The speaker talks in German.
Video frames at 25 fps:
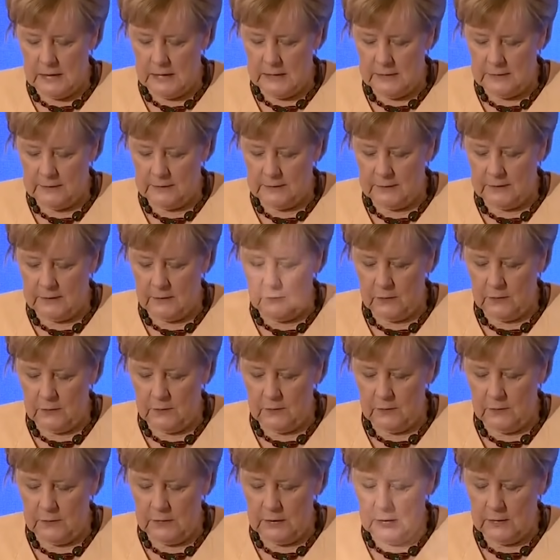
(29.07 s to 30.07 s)
da ist,
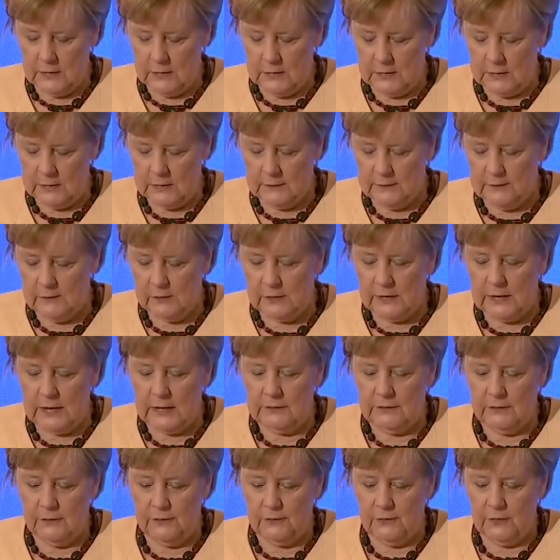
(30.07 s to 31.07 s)
um äh,
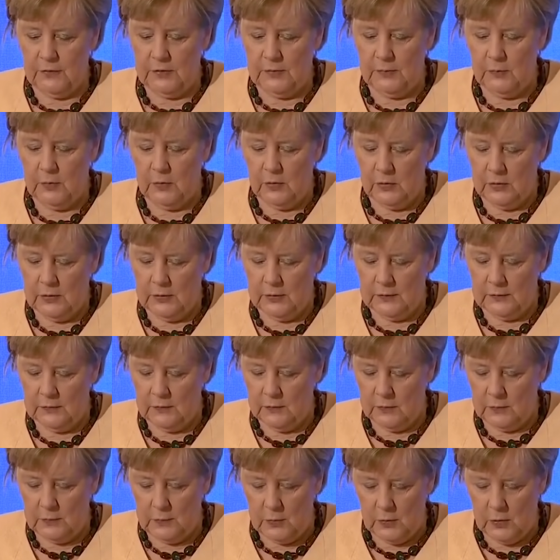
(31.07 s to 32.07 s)
Resultate für die
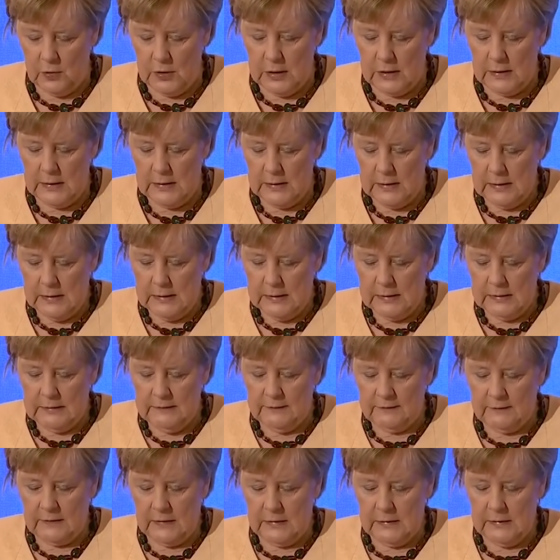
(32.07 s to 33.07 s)
Bürgerinnen und Bürger
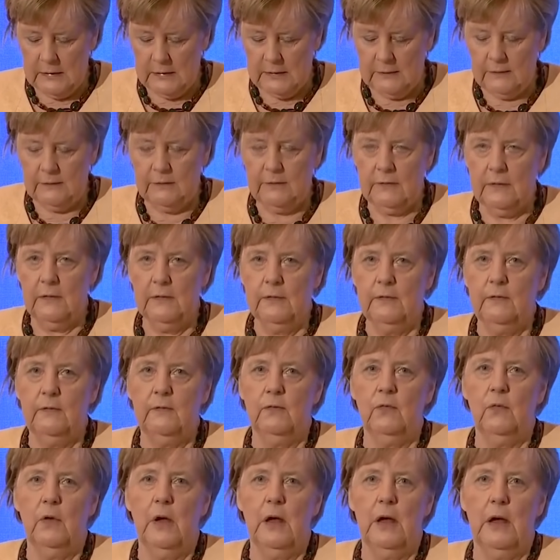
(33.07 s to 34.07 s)
Israels
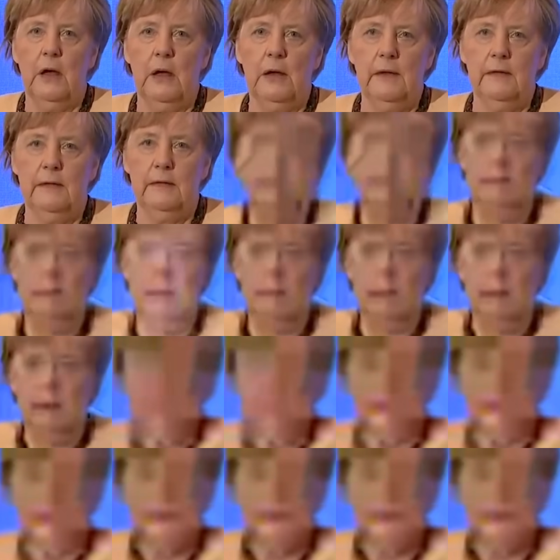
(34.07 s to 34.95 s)
äh, zu erreichen.